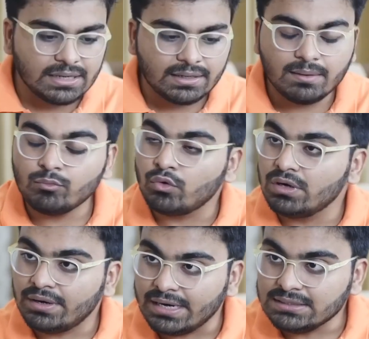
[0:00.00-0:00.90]
करने के लिए हम
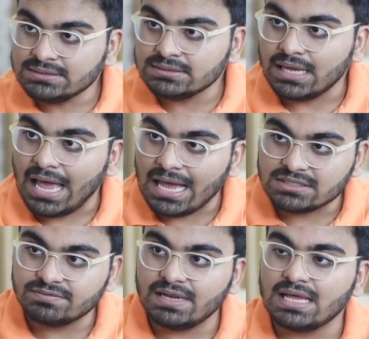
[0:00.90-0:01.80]
गूगल ट्रेंड्स
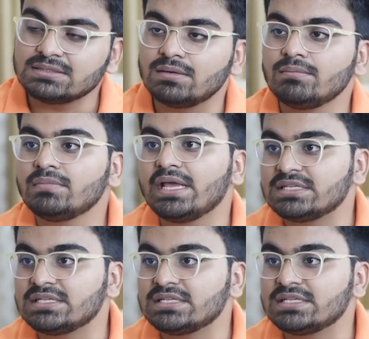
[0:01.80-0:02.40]
एज वेल एज हम